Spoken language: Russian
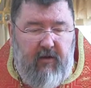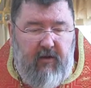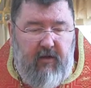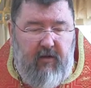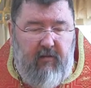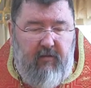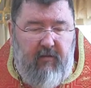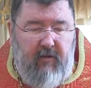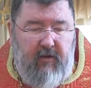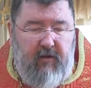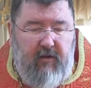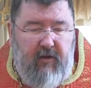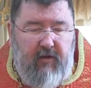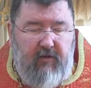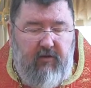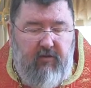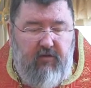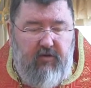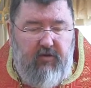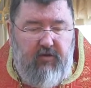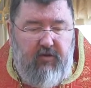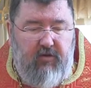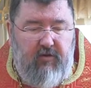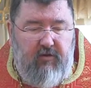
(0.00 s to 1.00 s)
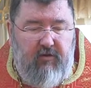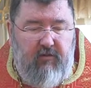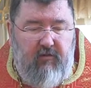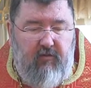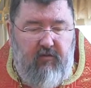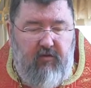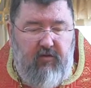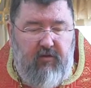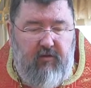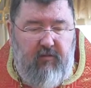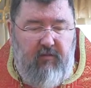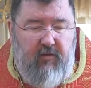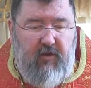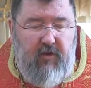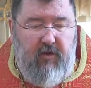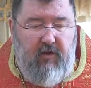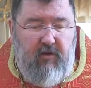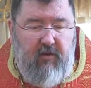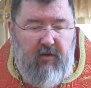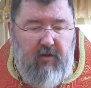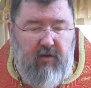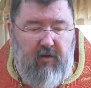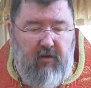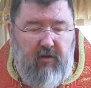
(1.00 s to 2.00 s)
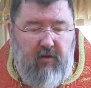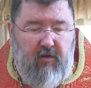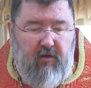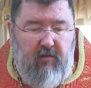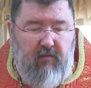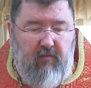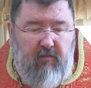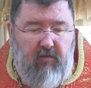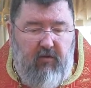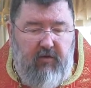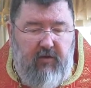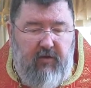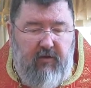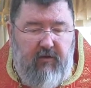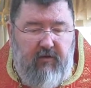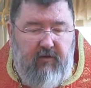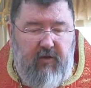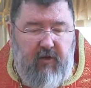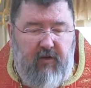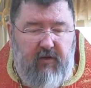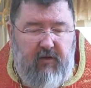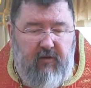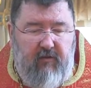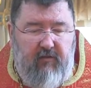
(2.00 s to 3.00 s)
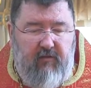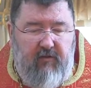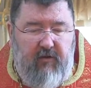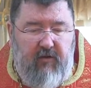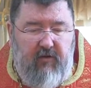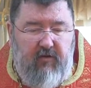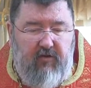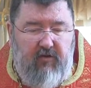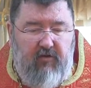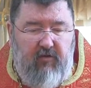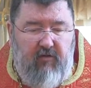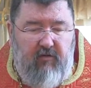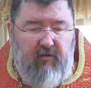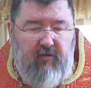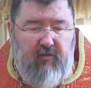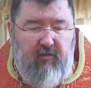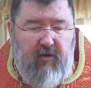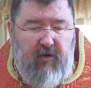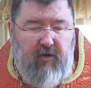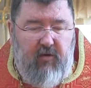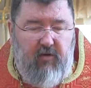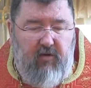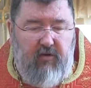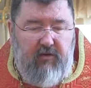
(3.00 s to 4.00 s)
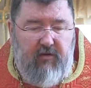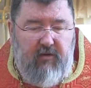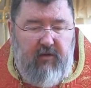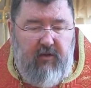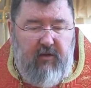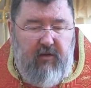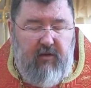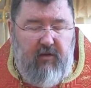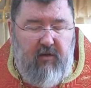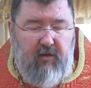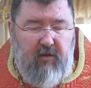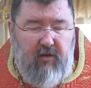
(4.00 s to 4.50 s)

И пока существует мир, будет церковь Христова бороться,